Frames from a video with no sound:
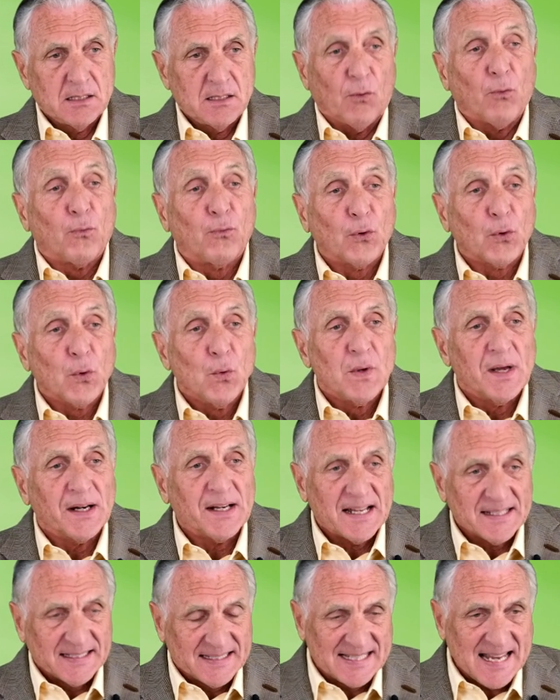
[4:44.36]

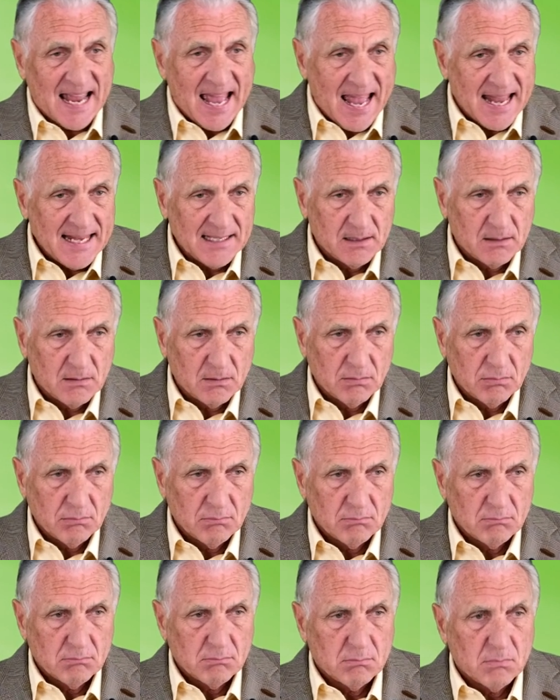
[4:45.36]
früherer Zeit,
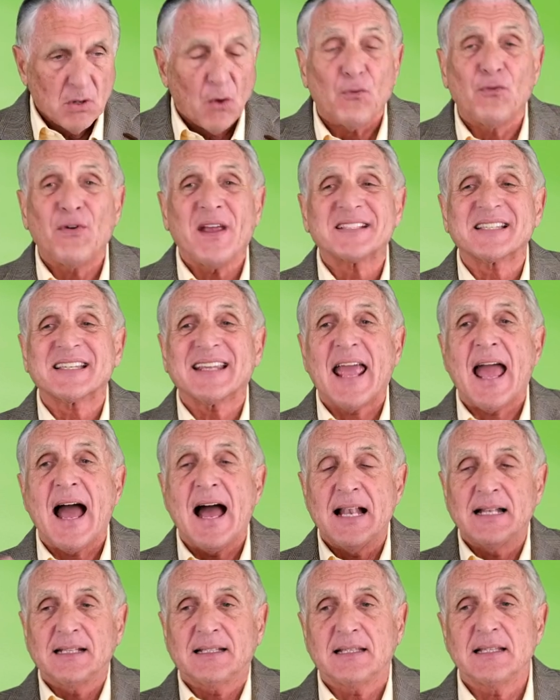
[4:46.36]

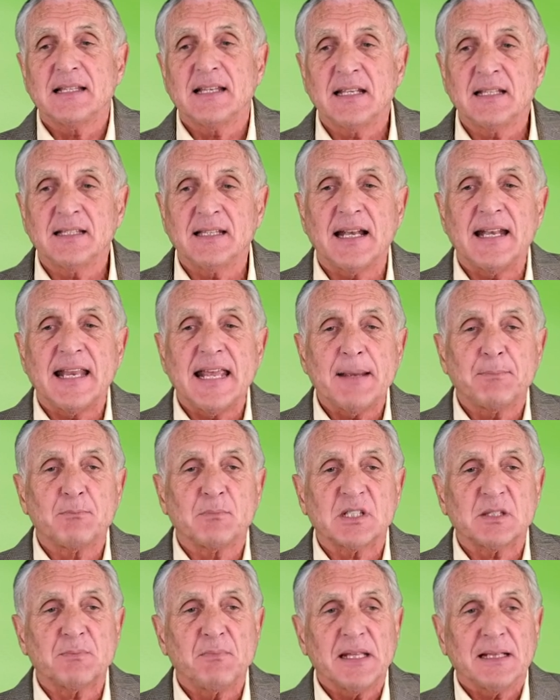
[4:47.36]
festgehalten in der
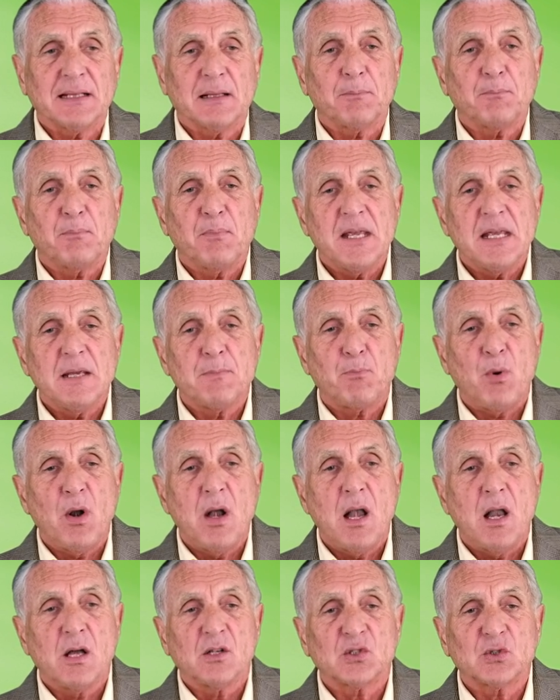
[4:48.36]

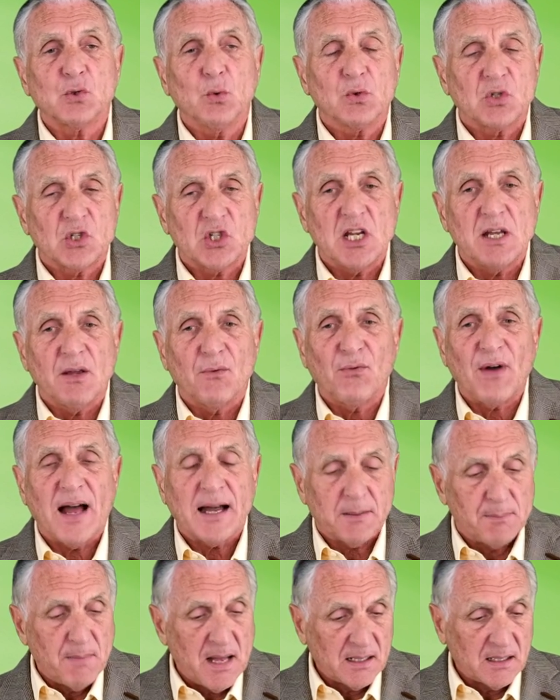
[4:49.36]
Lebensmittelbibel Suchi
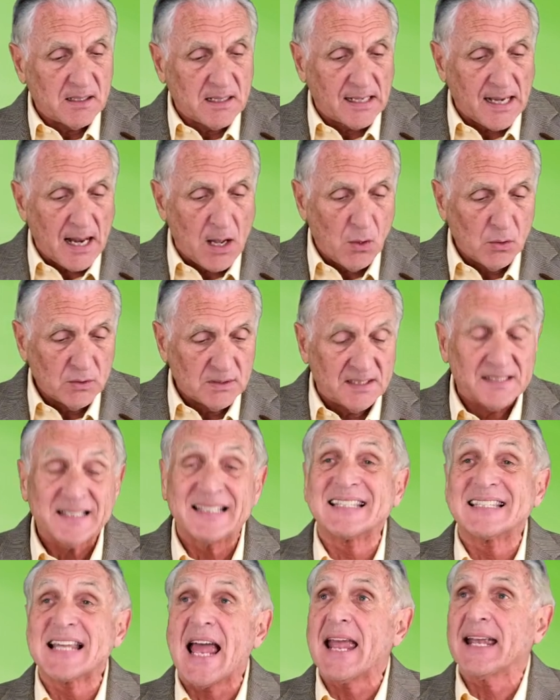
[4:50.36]
Fachmann Kraut,
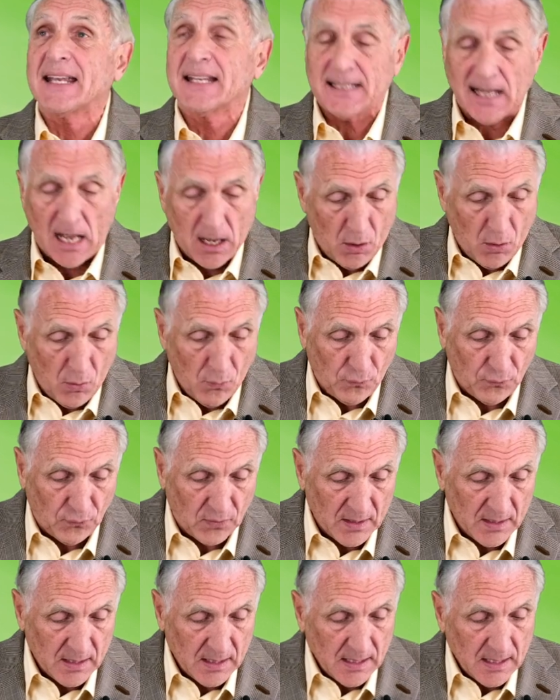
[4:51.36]
zeigt auf,
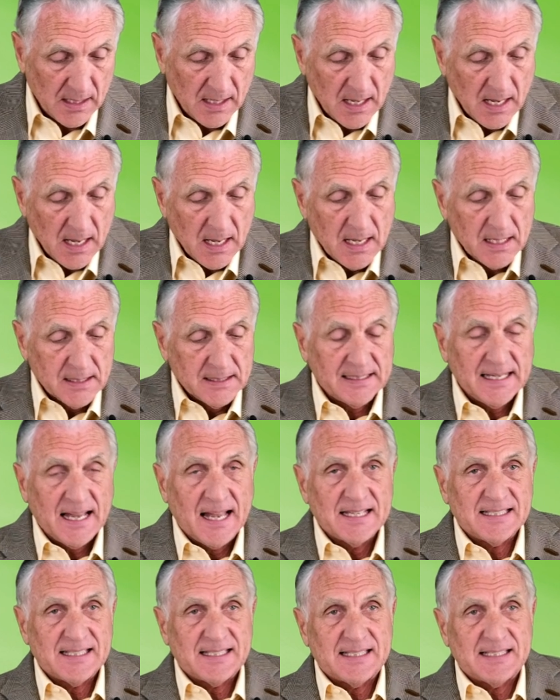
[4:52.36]

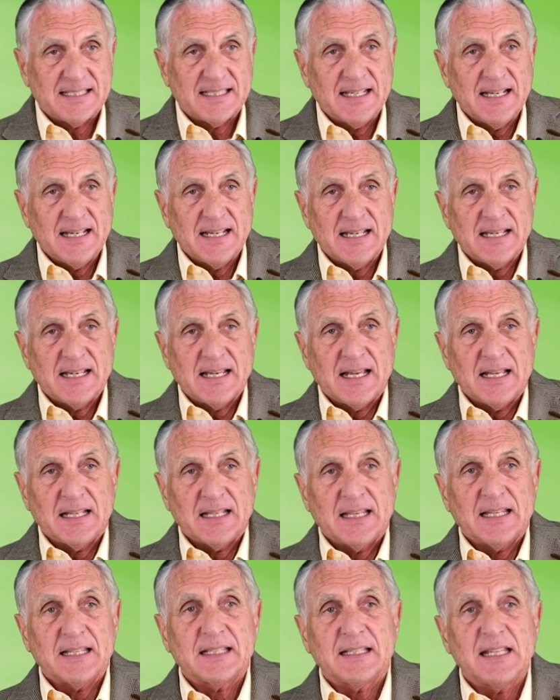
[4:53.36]
dass äh,
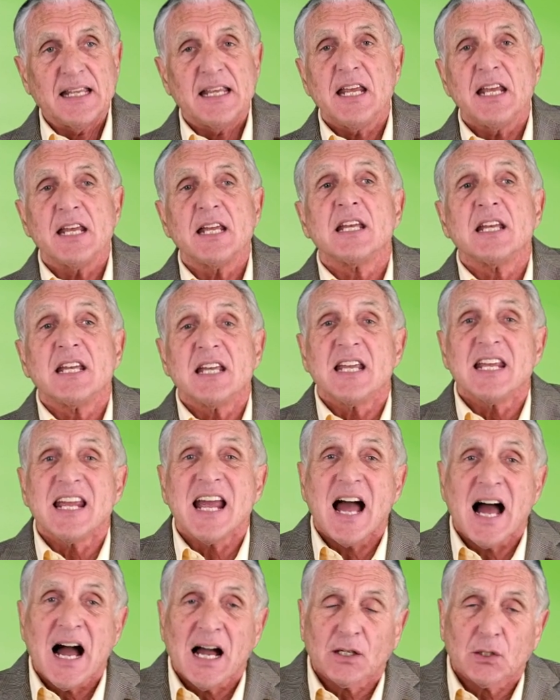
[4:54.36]
die
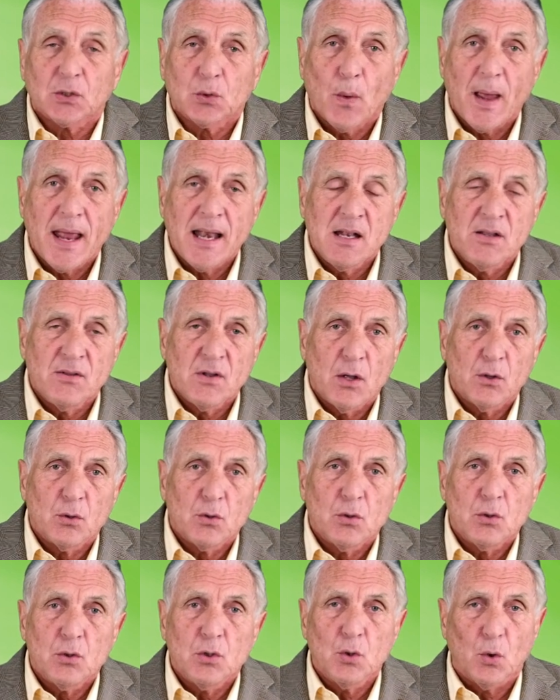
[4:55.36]
aktuellen
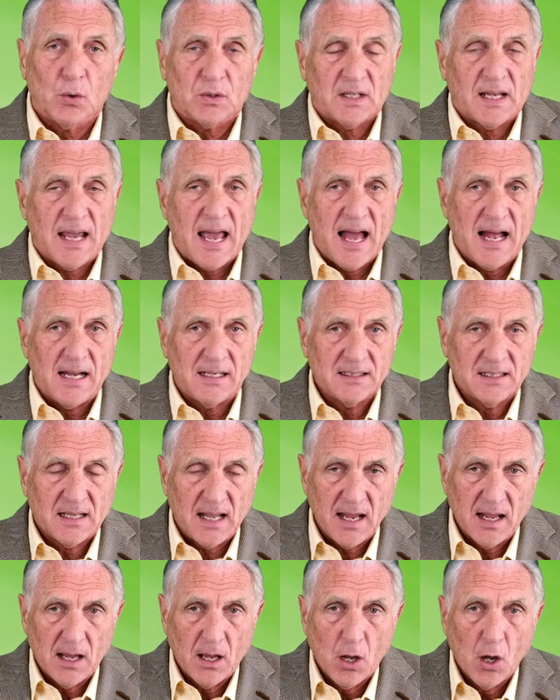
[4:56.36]

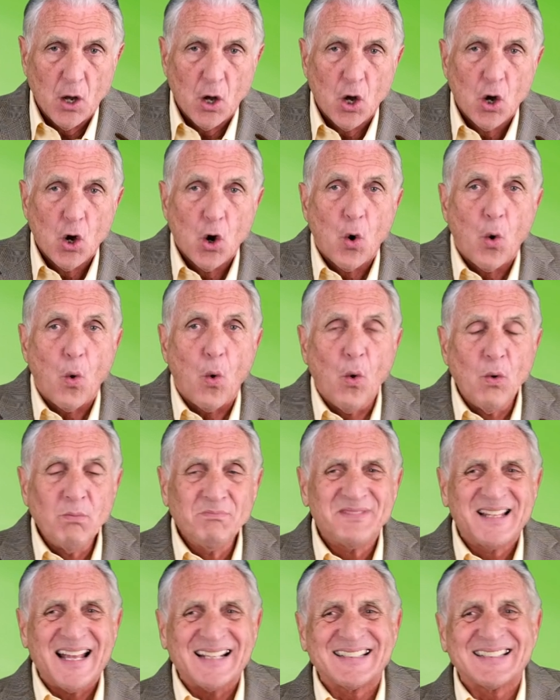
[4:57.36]
Jodgehalte
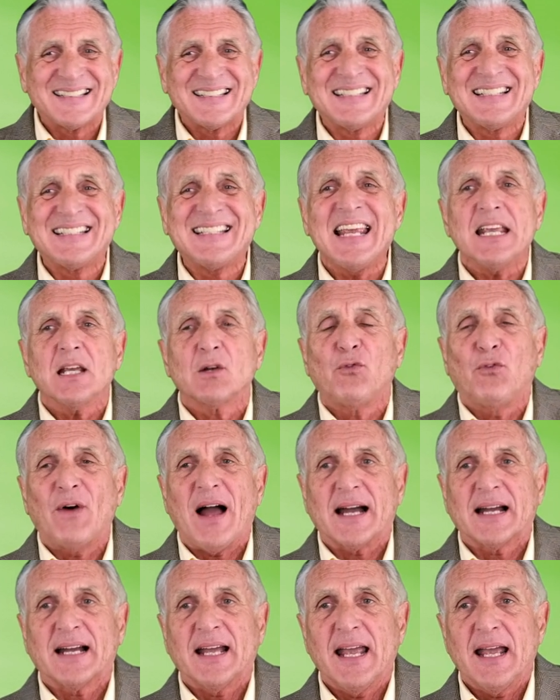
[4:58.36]
um das
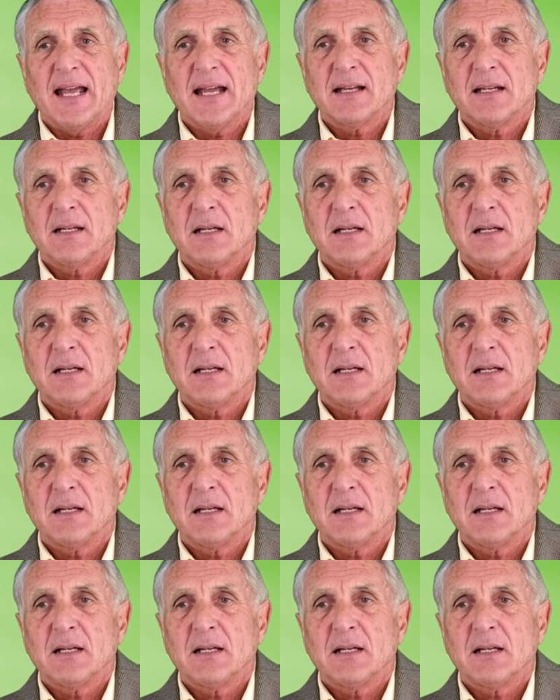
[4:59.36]
zigfache